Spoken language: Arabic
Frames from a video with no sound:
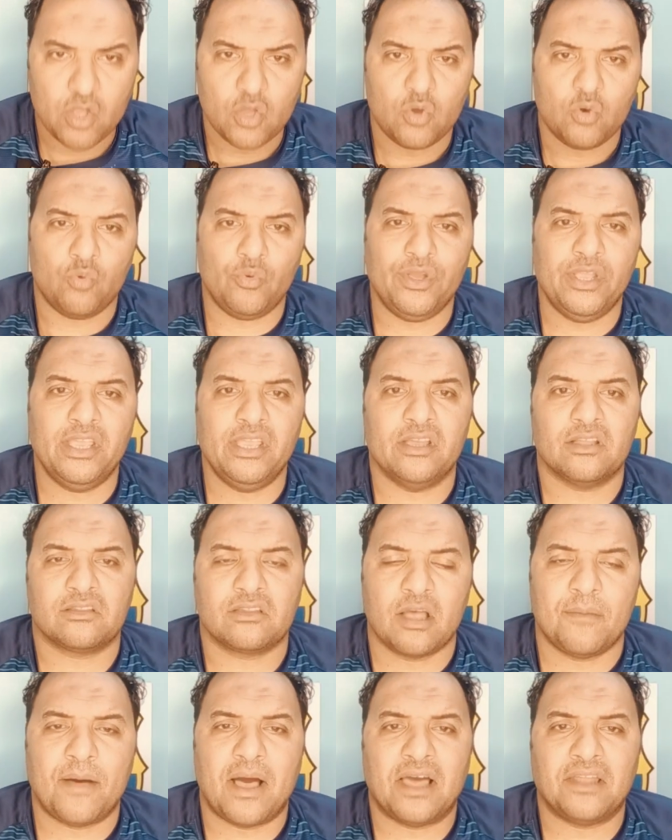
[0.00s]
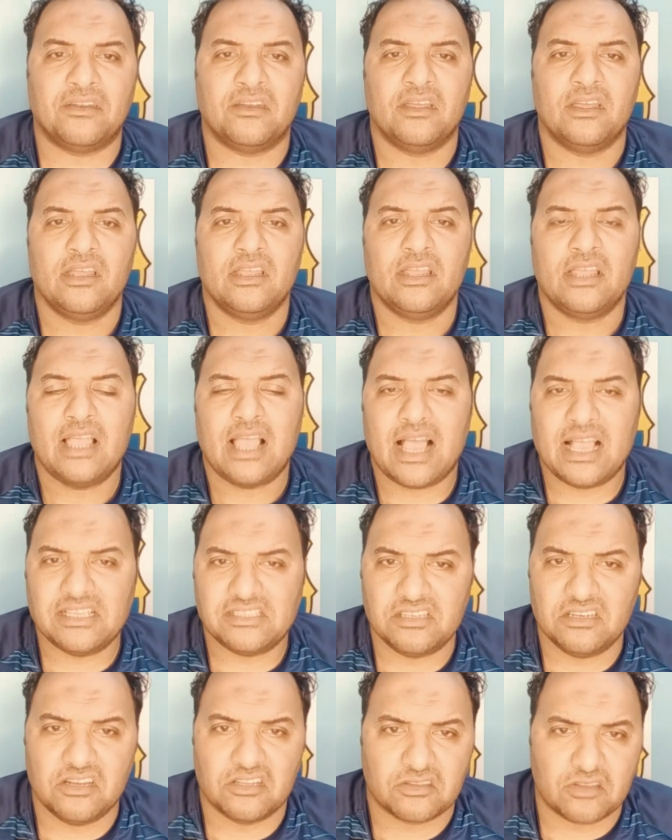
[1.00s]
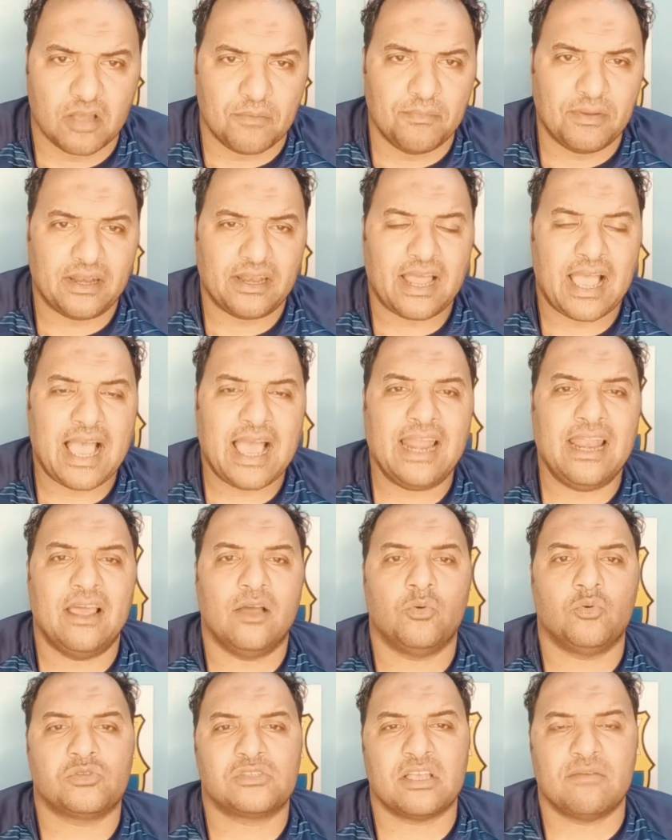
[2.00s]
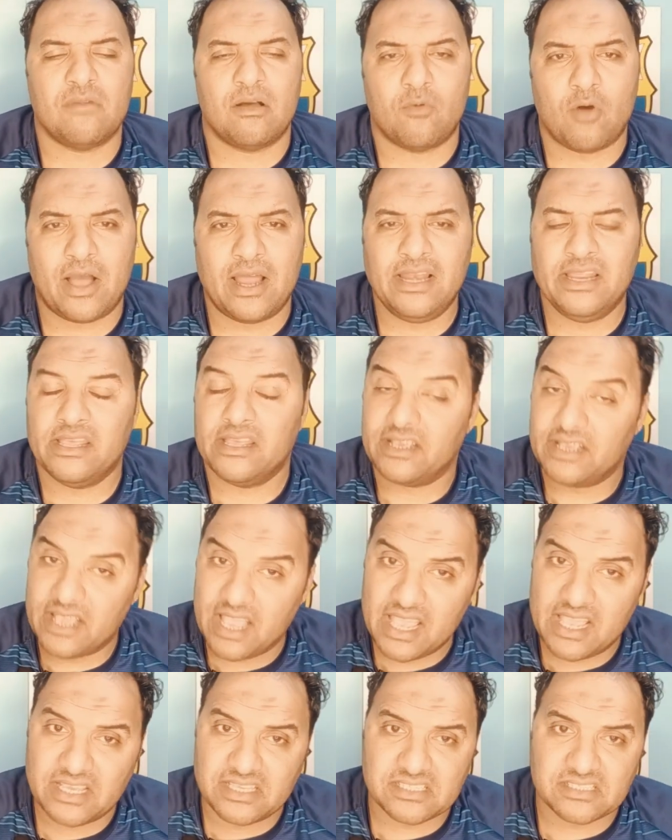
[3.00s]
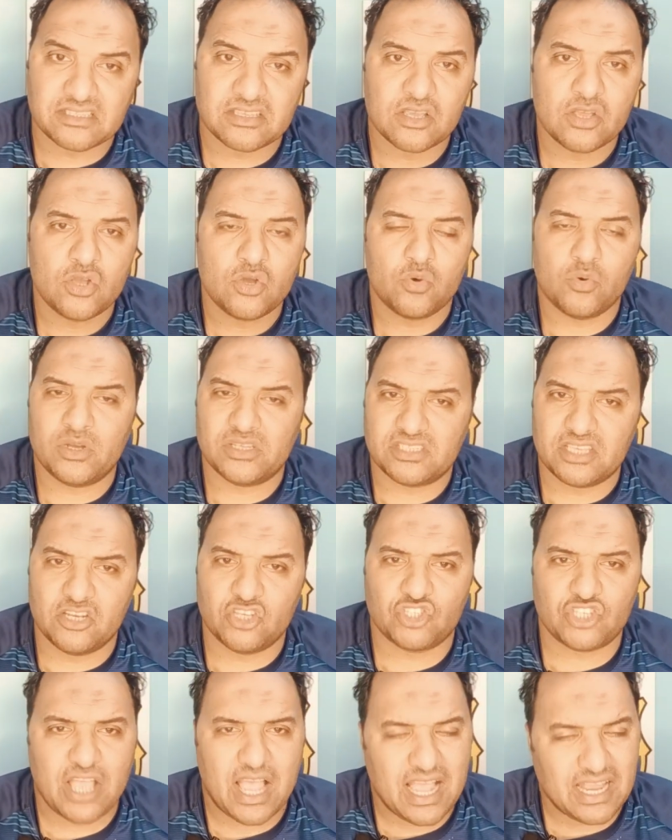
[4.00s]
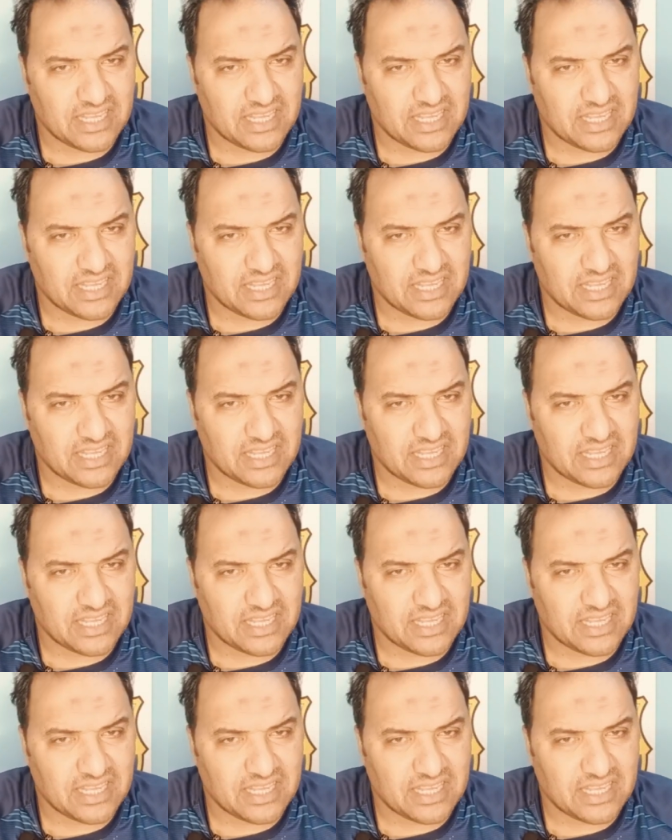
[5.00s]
وطبعا عايزين نطمن على اسامه ابو علي جاهز وحسين الشحات